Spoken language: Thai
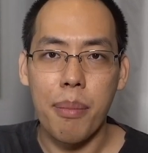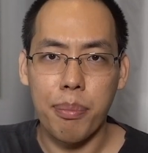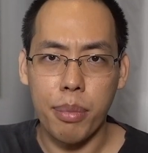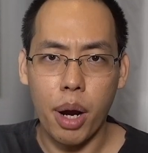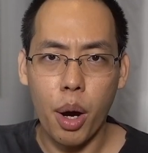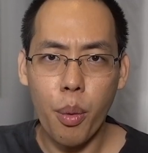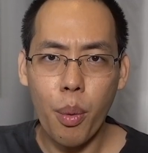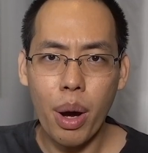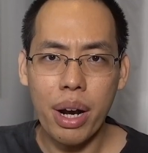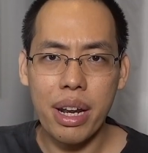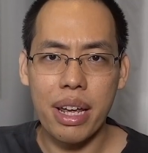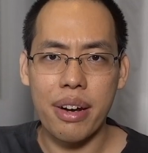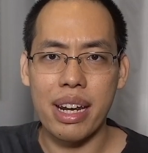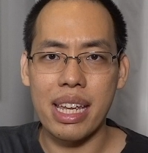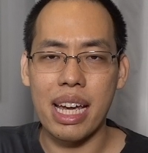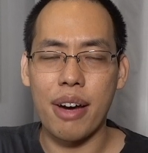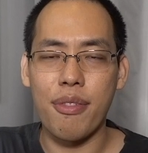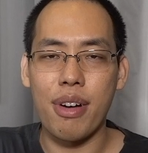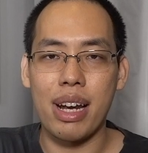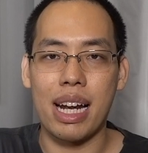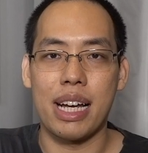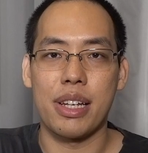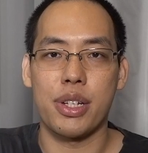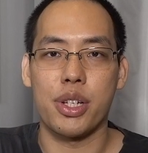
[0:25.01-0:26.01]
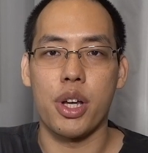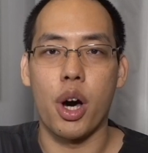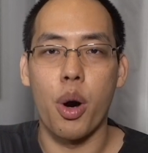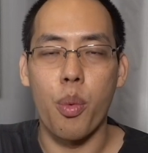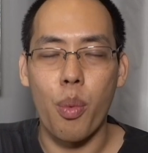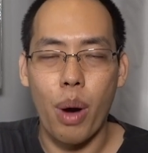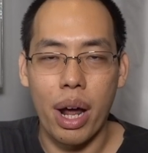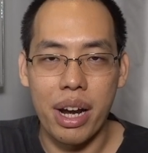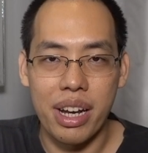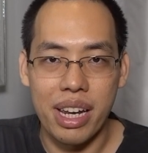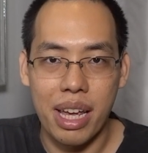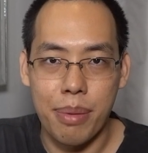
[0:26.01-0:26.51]
เพราะว่าในระยะเวลา
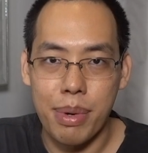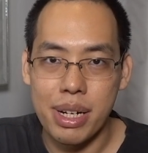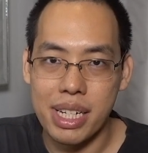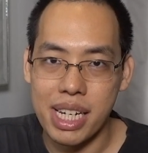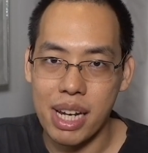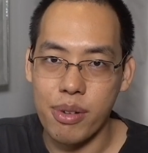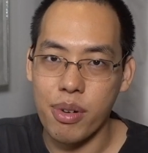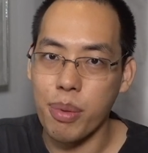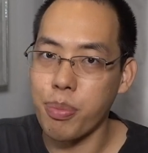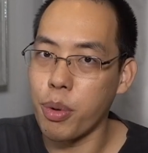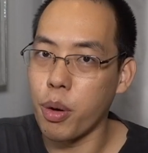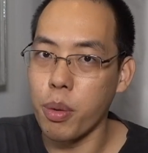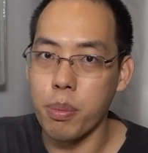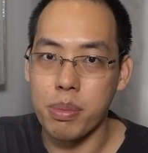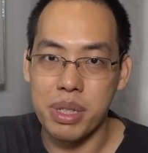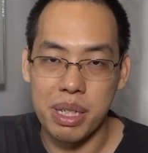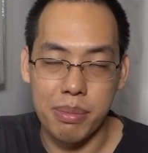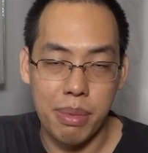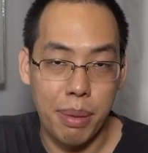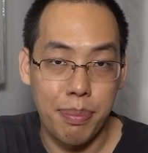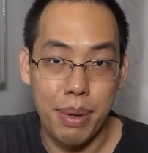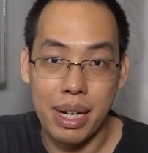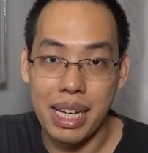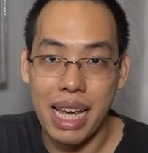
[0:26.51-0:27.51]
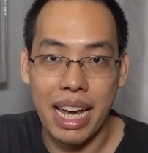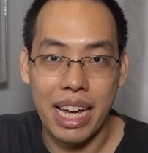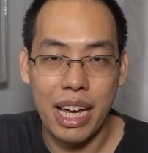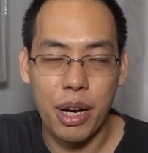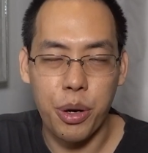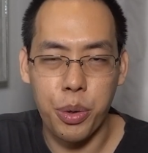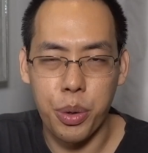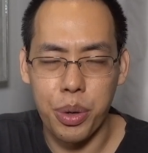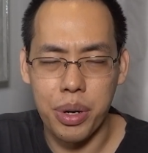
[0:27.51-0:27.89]
2 วันเนี่ยไม่ใช่ว่าผมจะมาบรรยายแค่